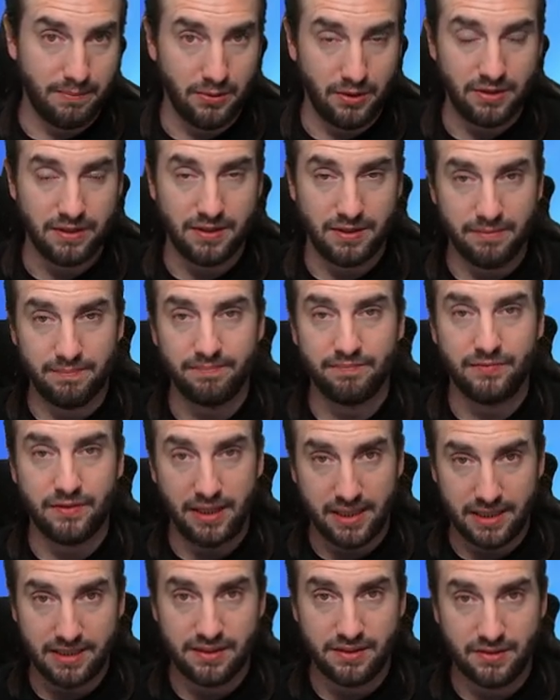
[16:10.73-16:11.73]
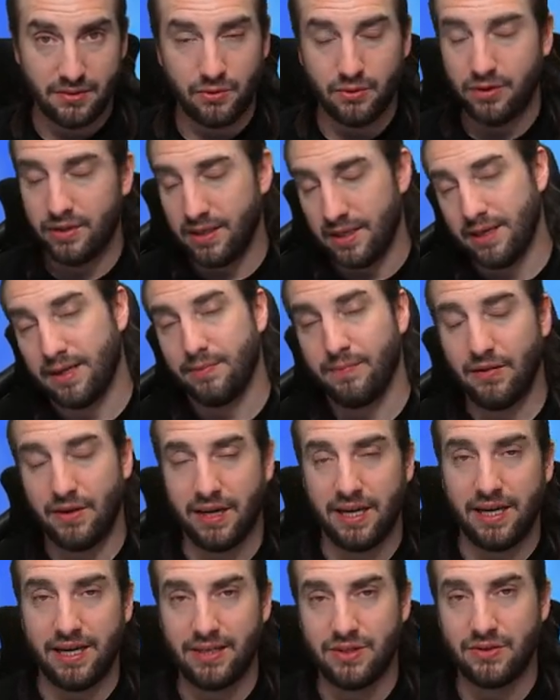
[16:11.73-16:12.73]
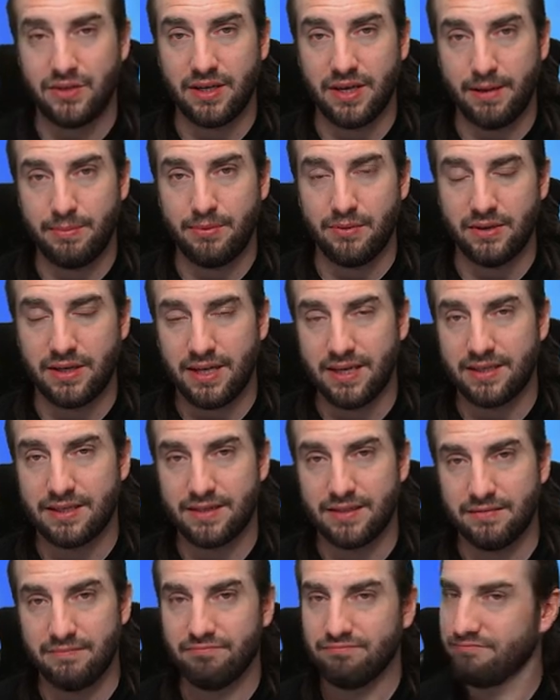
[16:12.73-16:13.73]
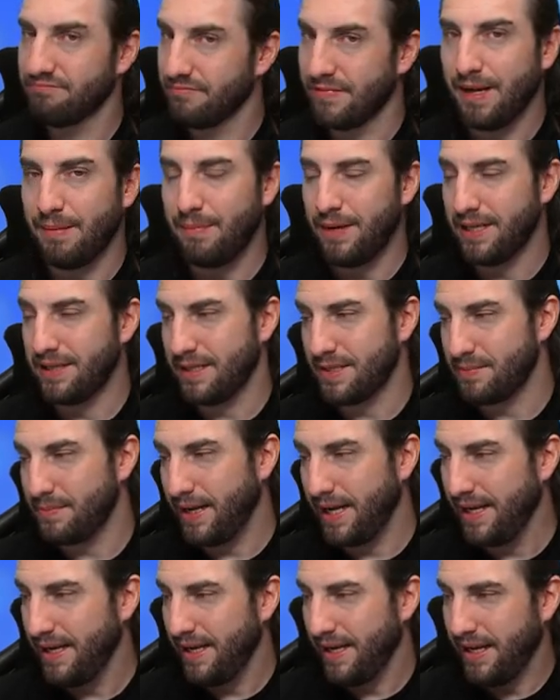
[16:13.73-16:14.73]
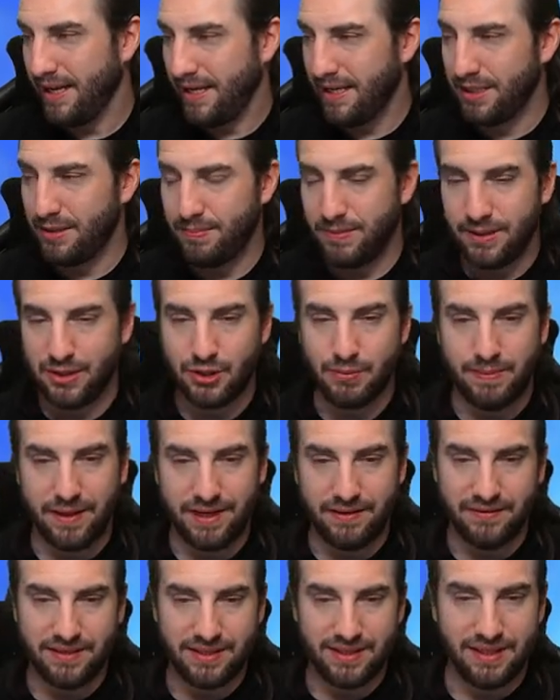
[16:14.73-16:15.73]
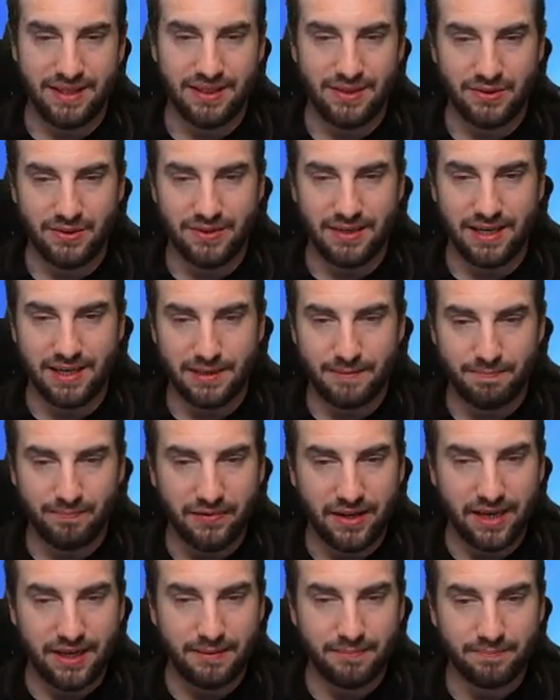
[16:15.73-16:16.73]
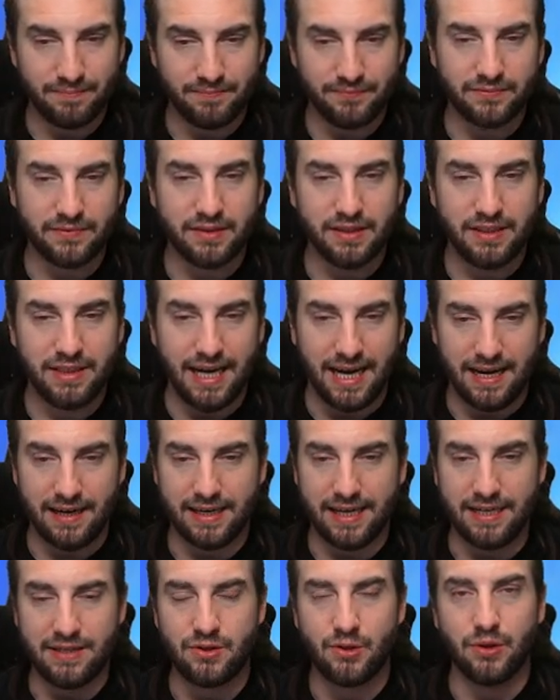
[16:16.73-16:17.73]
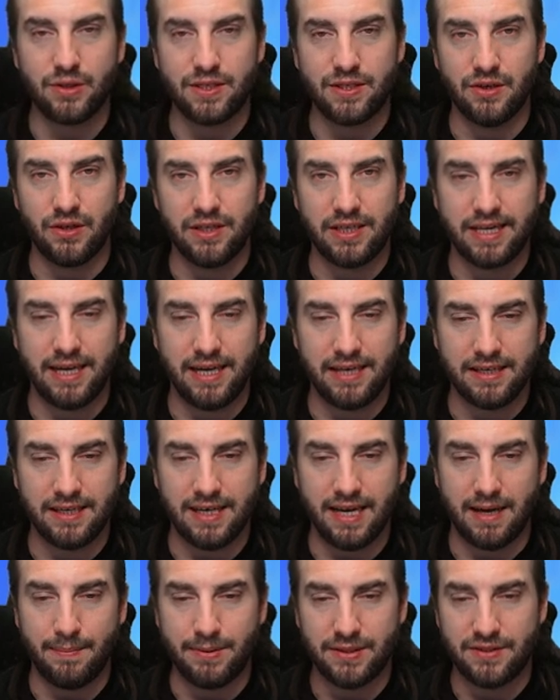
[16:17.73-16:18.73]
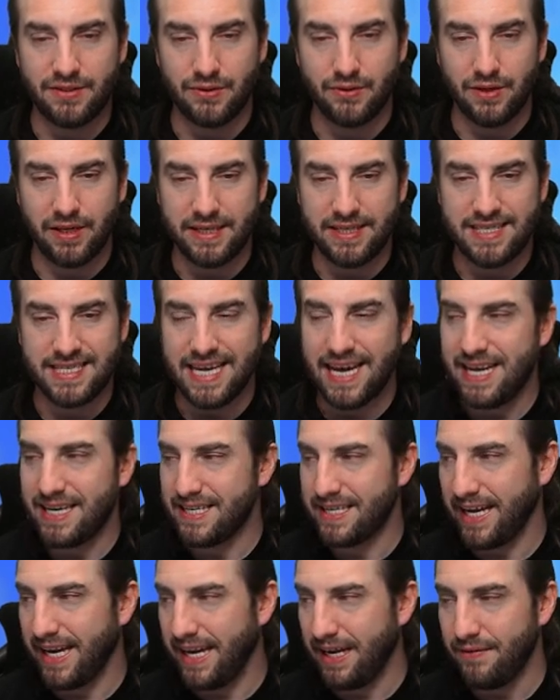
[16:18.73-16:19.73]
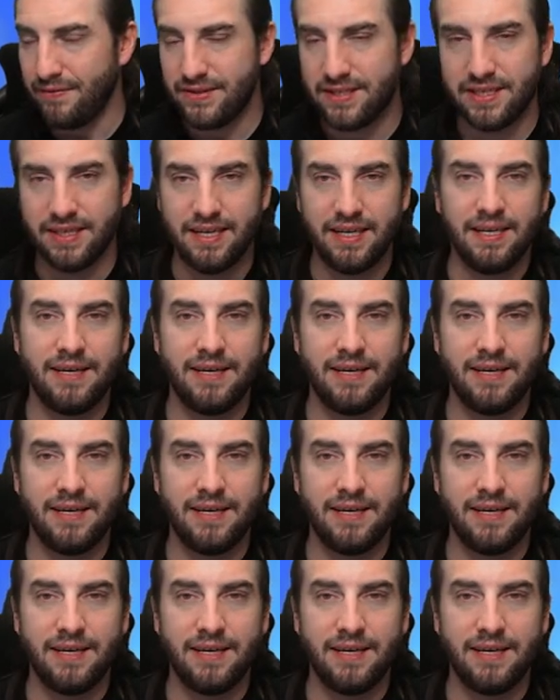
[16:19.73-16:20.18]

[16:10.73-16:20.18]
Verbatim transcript: möchte, jetzt und dann im Vergleich zur 3.18 Macht das mal. Ich bin gespannt, was ihr dazu sagt. Ähm, ja, ganz kurze Neuigkeiten gab es zu den Sand Caves.